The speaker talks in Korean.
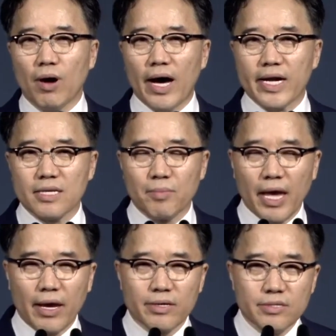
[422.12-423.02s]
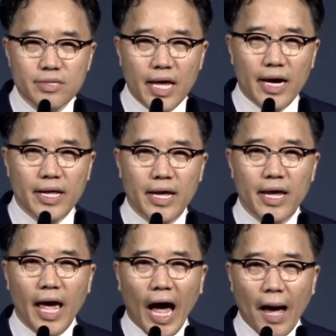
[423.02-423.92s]
하나님의 은혜 안에
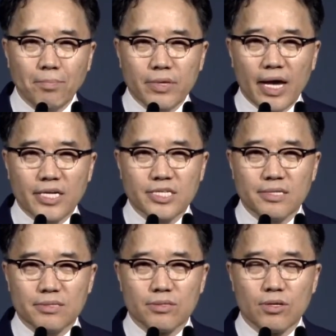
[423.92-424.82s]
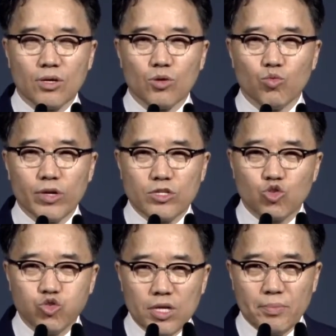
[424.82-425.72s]
함께 하시는 우리
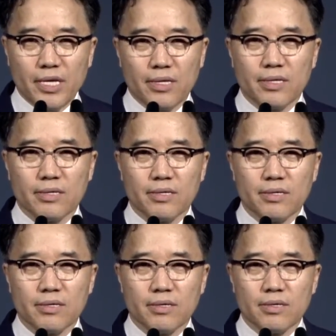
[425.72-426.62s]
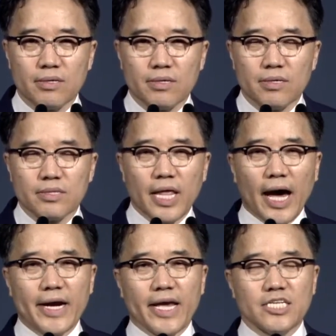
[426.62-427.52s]
주님이 내
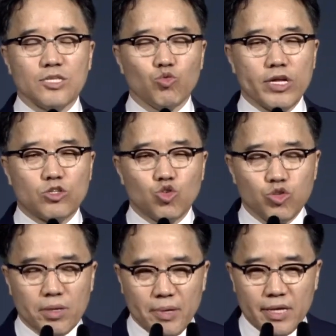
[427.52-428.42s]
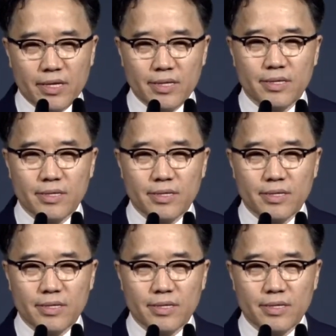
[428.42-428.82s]
안에 계신 우리 주님이